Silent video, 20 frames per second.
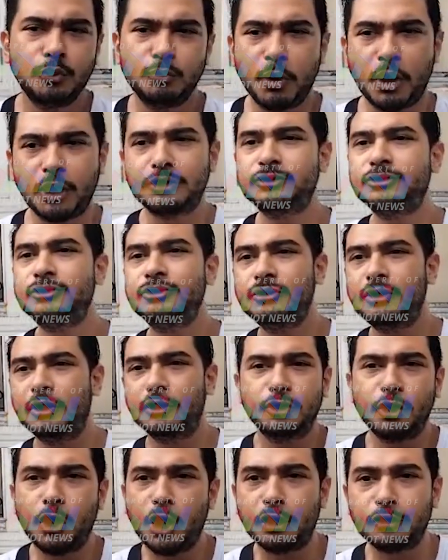mana sih
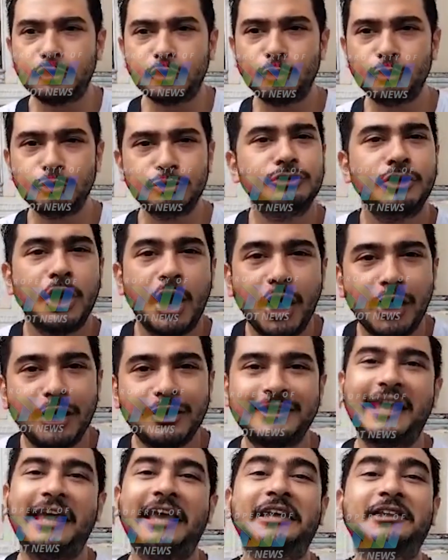ganteng-ganteng kalau jahat
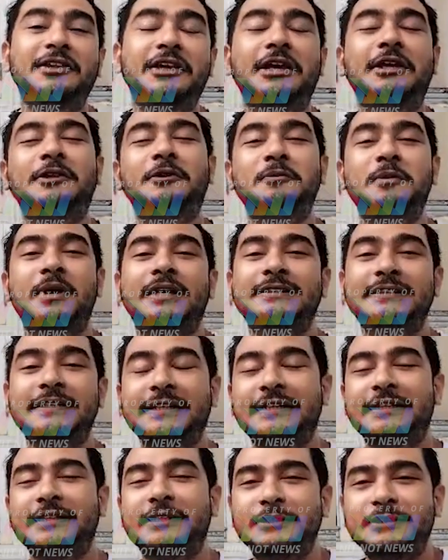kayak gitu-gitu biasa
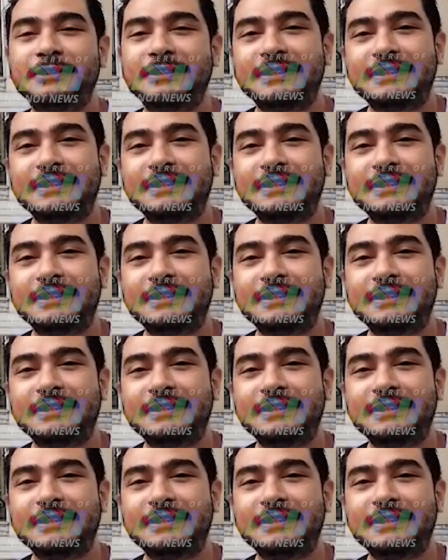gitu sih